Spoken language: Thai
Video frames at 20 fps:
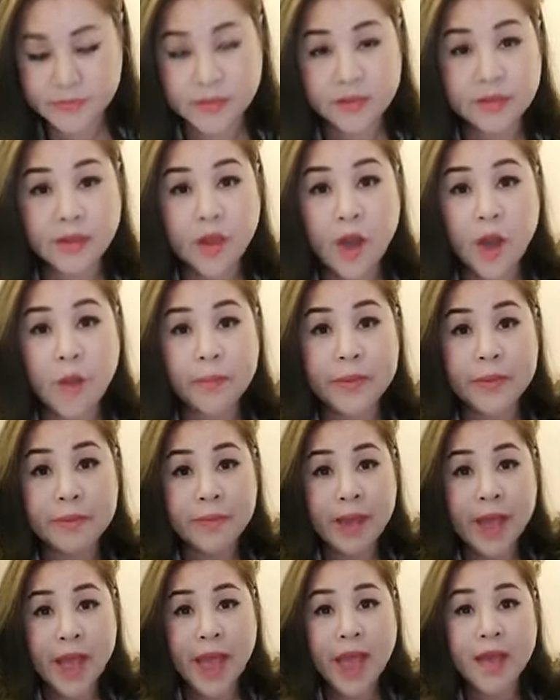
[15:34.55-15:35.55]
ขอพิมพ์
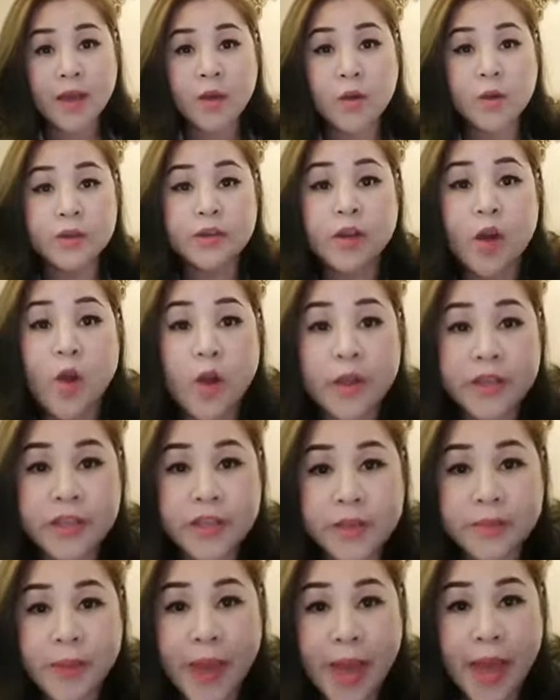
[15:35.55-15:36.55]
มาห้าคนขอ
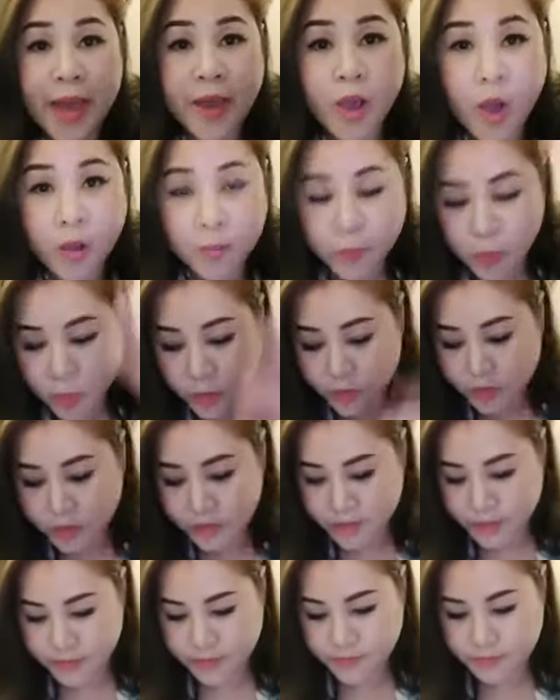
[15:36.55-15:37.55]
คีย์แพงออกพูด
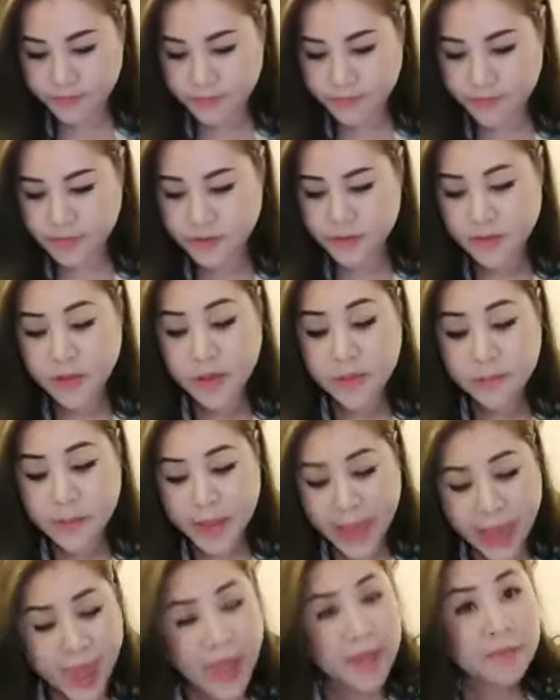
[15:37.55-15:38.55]
เลย
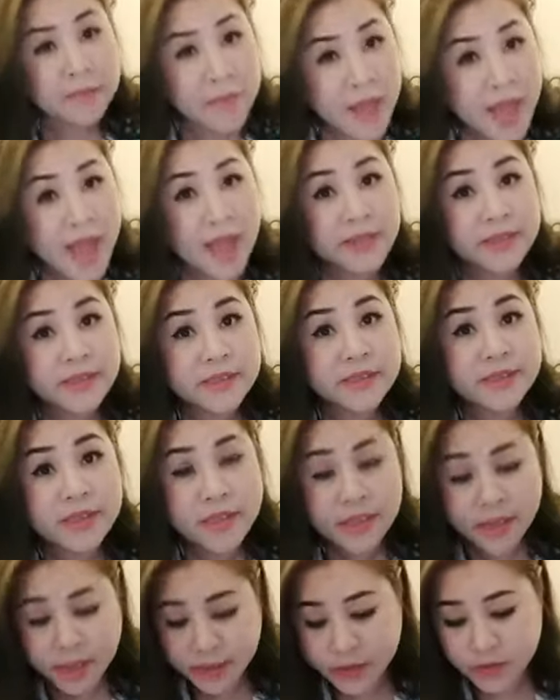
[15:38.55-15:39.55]
แพงมากจ
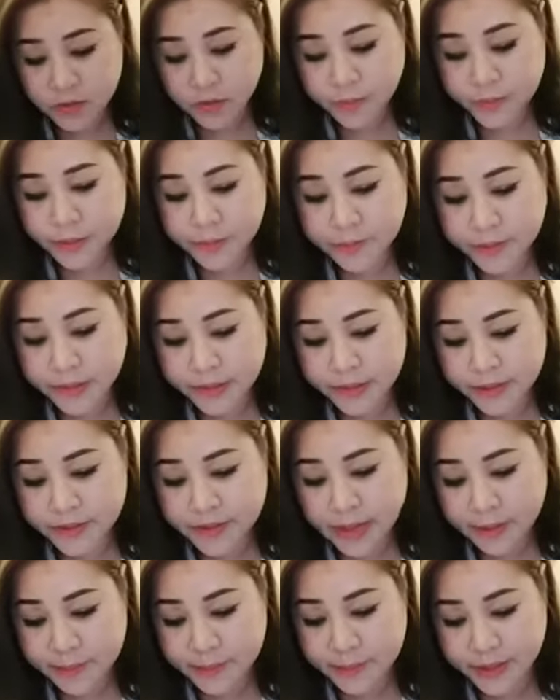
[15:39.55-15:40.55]
ริงๆ อันนี้ต้องบินไปเรียน
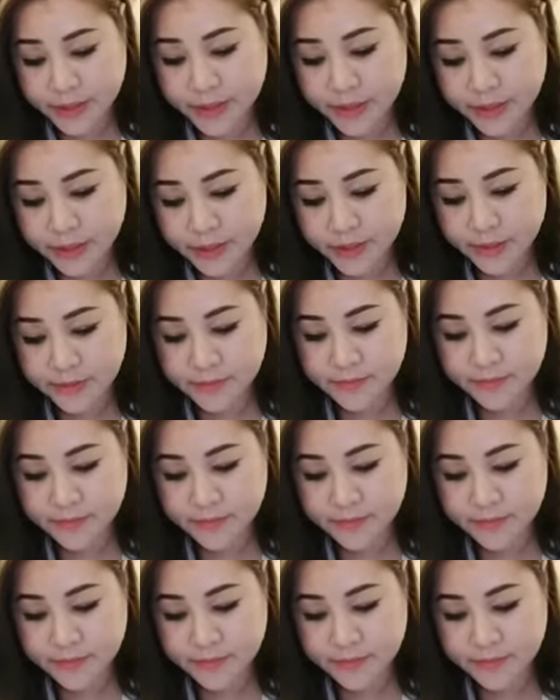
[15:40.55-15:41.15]
ต่างประเทศเลยนะ